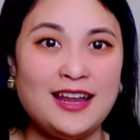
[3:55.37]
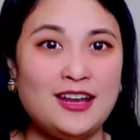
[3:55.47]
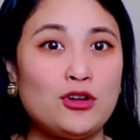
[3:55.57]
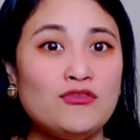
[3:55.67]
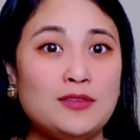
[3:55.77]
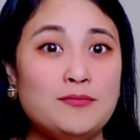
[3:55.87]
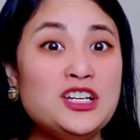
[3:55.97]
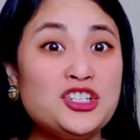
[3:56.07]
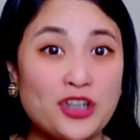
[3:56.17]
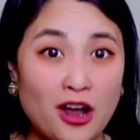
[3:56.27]
để quý vị
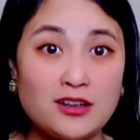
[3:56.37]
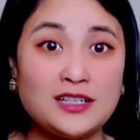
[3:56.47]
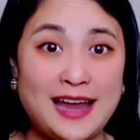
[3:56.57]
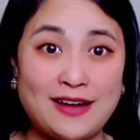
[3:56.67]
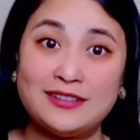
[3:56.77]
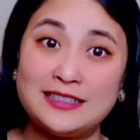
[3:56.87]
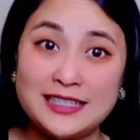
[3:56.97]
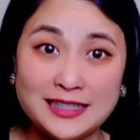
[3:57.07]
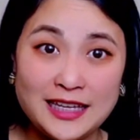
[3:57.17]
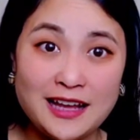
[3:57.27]
biết rõ ràng và
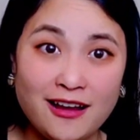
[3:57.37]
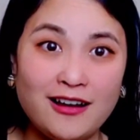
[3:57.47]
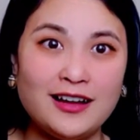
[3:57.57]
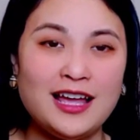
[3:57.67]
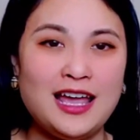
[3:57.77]
chi tiết hơn.